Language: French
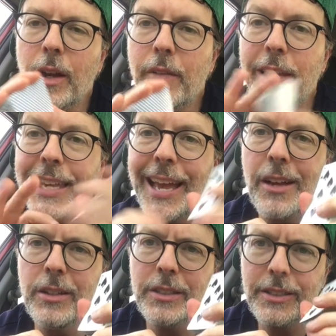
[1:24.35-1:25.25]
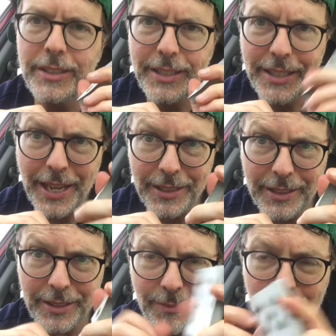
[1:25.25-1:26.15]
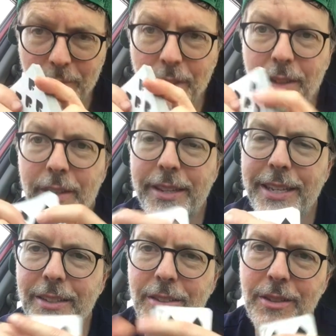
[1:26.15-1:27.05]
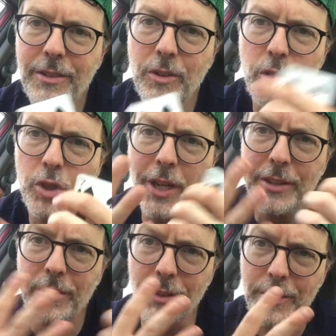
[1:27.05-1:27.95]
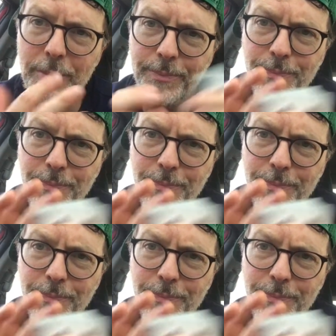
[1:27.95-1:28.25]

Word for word: avec 40 cartes. 10 de chaque sorte.